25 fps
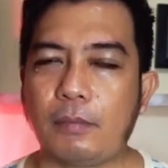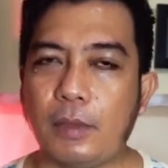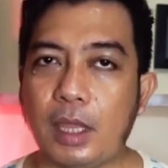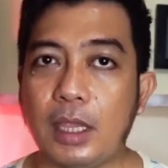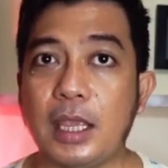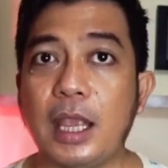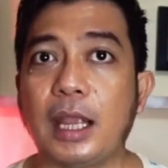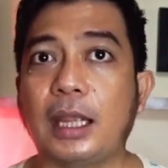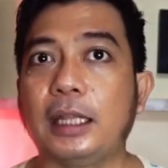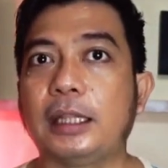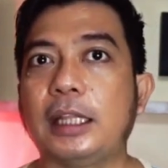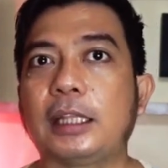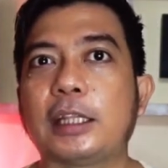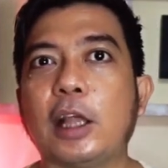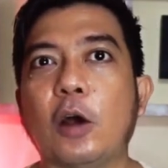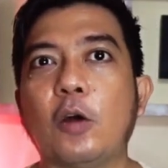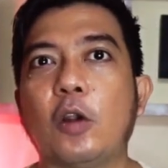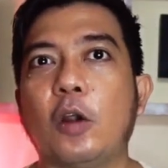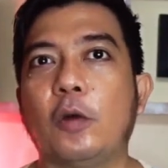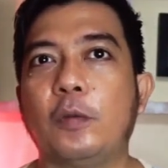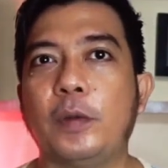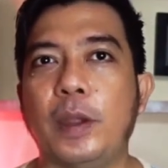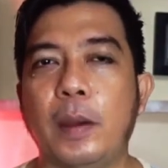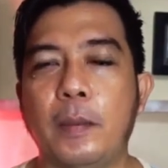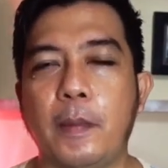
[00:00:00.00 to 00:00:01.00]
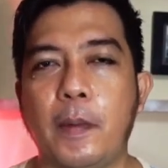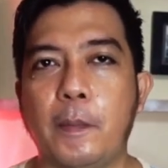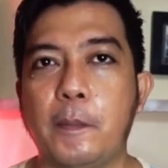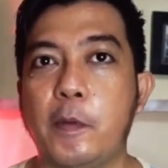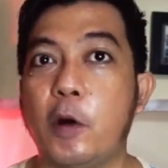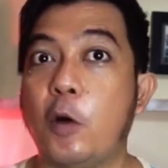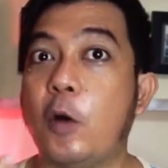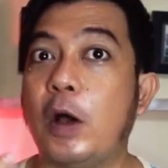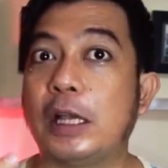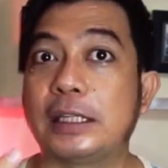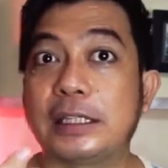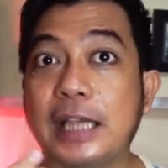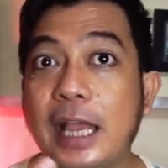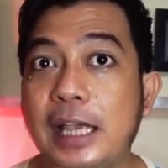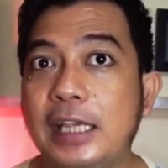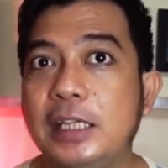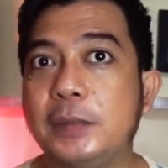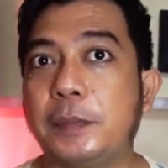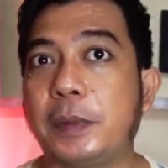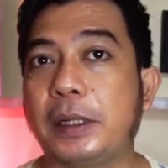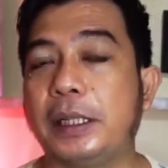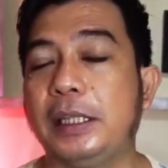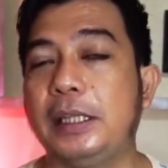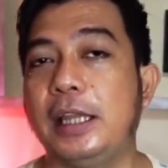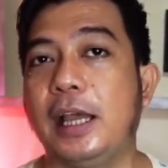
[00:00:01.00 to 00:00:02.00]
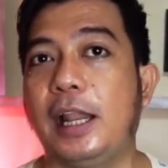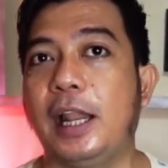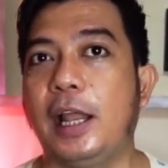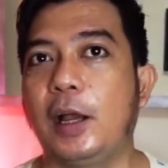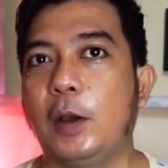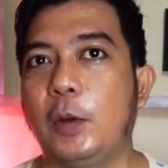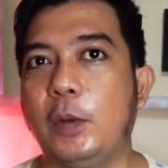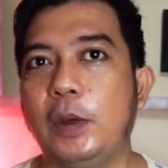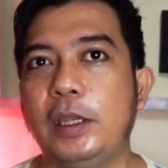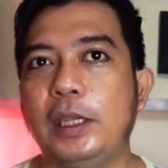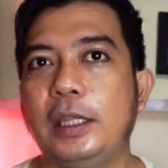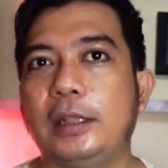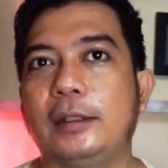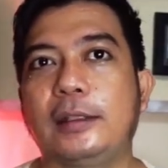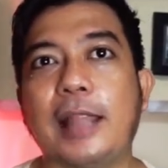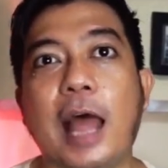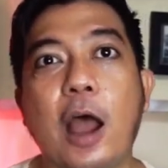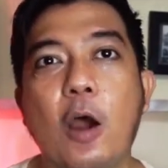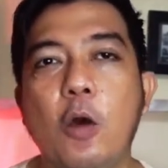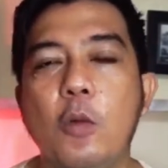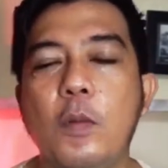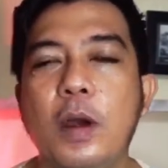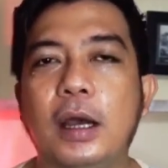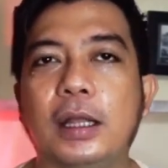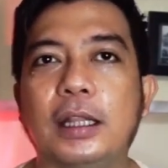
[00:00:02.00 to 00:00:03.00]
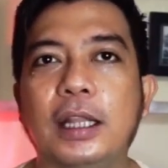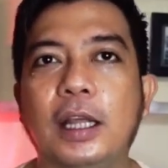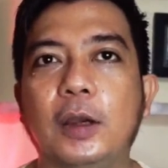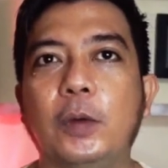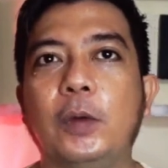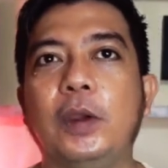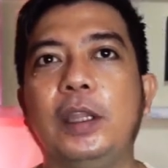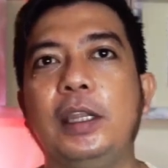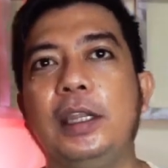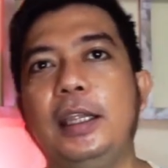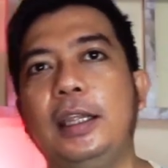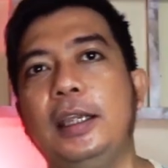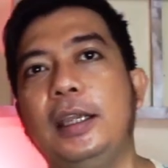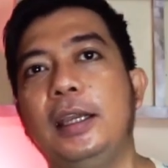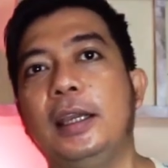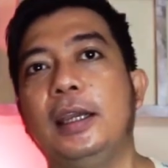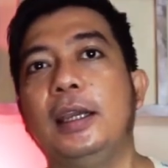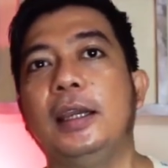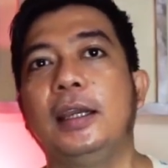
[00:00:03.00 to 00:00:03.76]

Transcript: ya kita tahu Novia menguasai sepertinya lagu ini tahu banget lagu ini